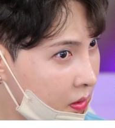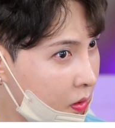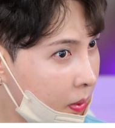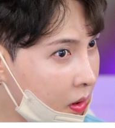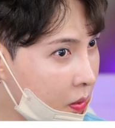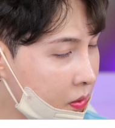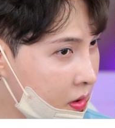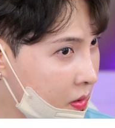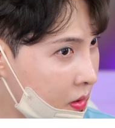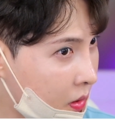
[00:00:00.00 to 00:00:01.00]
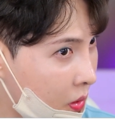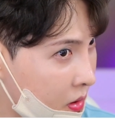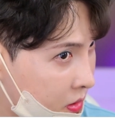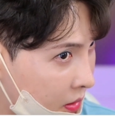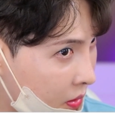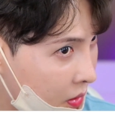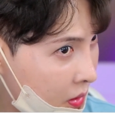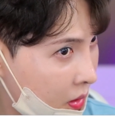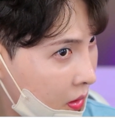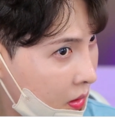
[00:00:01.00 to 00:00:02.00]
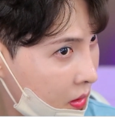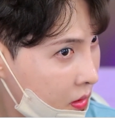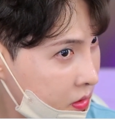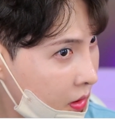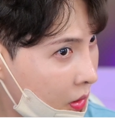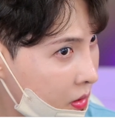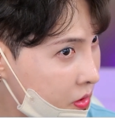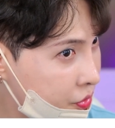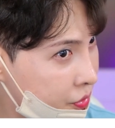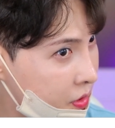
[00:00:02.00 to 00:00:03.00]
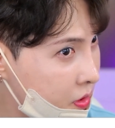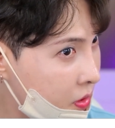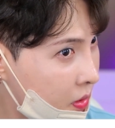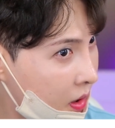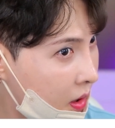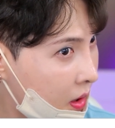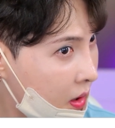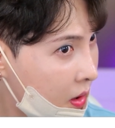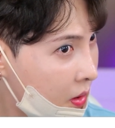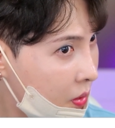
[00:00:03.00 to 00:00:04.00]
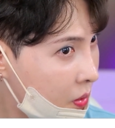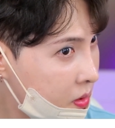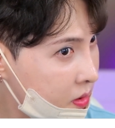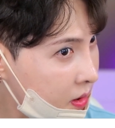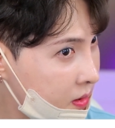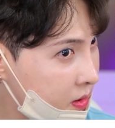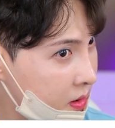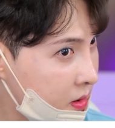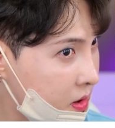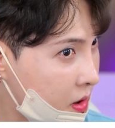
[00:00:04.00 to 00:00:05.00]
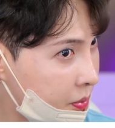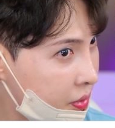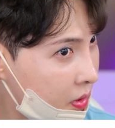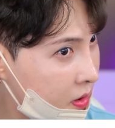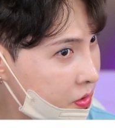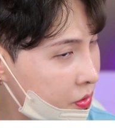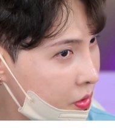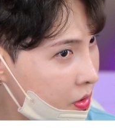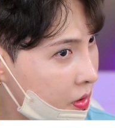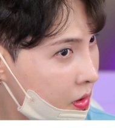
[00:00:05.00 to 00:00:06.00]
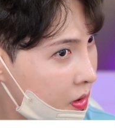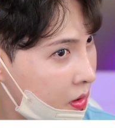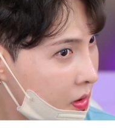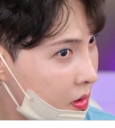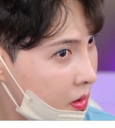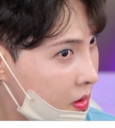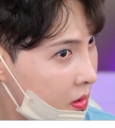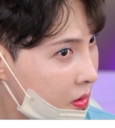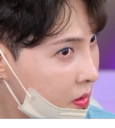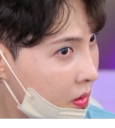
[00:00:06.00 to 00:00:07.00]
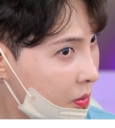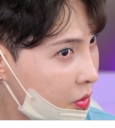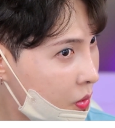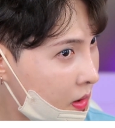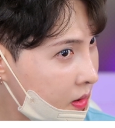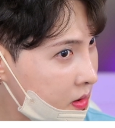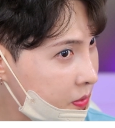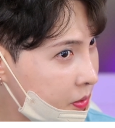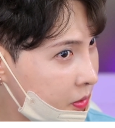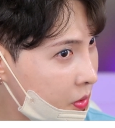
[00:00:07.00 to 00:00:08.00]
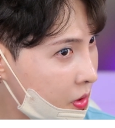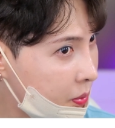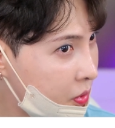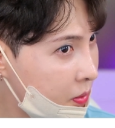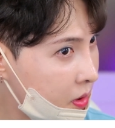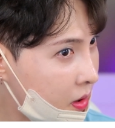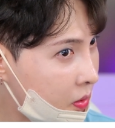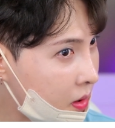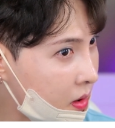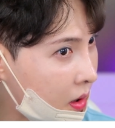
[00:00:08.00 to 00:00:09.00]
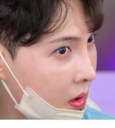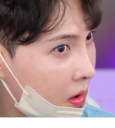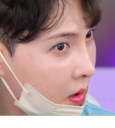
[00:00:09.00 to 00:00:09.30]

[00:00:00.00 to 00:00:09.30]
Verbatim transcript: 이거 봐요 여러분들 이렇게 컬이 생겨 그래서 열이 죽기 전에 이걸 살짝 살짝 풀어가지고 너무 꼬았다 싶으면 이렇게 풀면 될 것 같아